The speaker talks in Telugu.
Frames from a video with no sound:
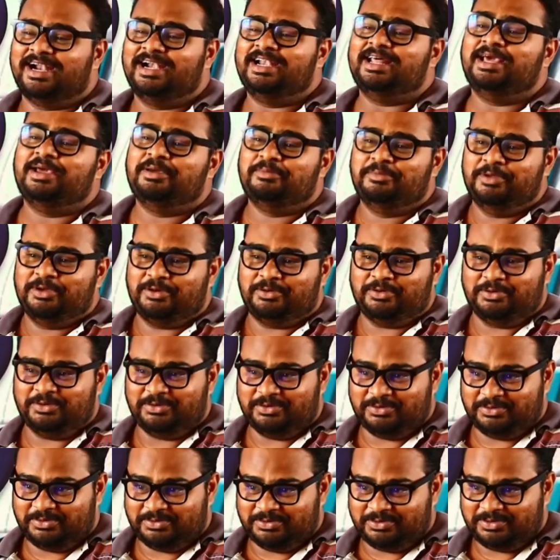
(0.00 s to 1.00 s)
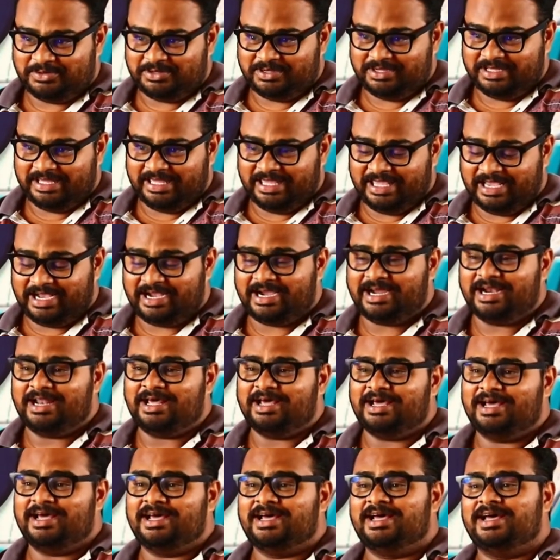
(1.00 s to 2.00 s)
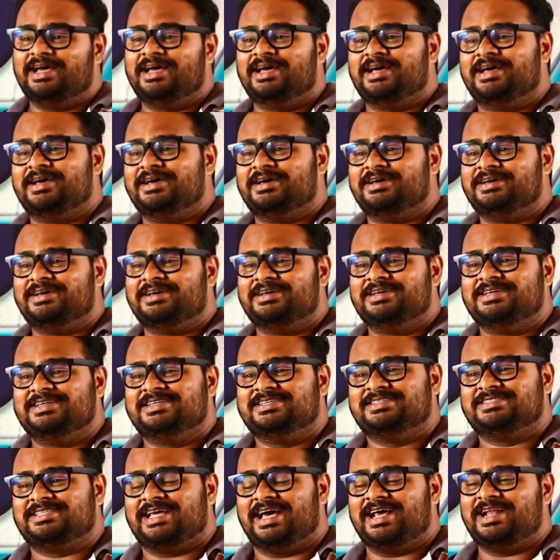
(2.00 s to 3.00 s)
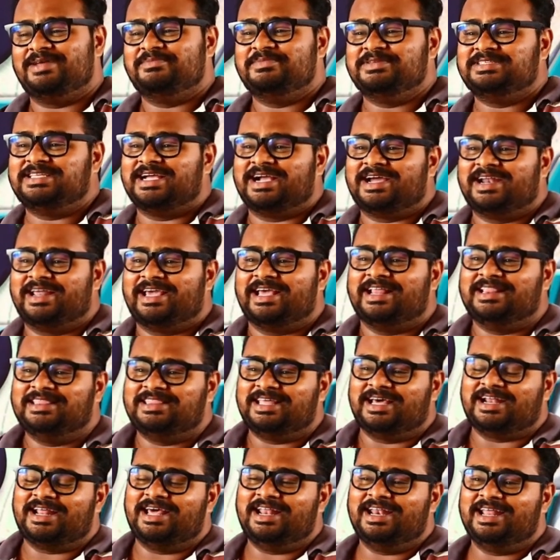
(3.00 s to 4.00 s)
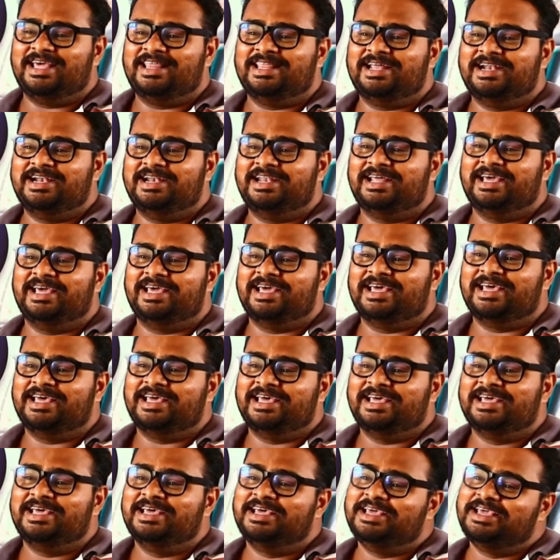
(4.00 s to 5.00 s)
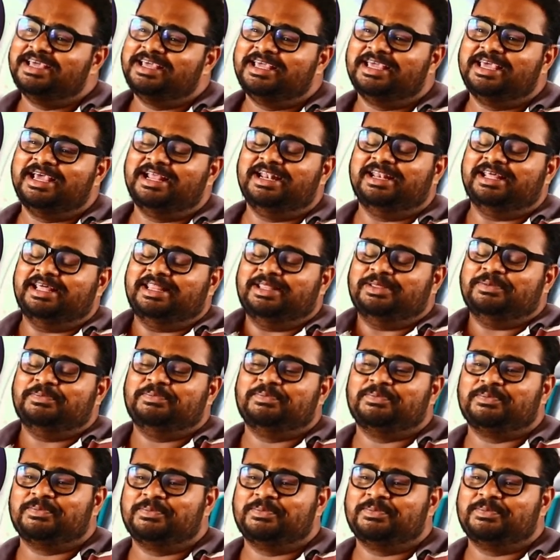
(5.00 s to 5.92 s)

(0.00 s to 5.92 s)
అంటే మీకు ఎక్కడ స్థానం ఇస్తే అక్కడికి వెళ్తారా లేదంటే ఏంటి అది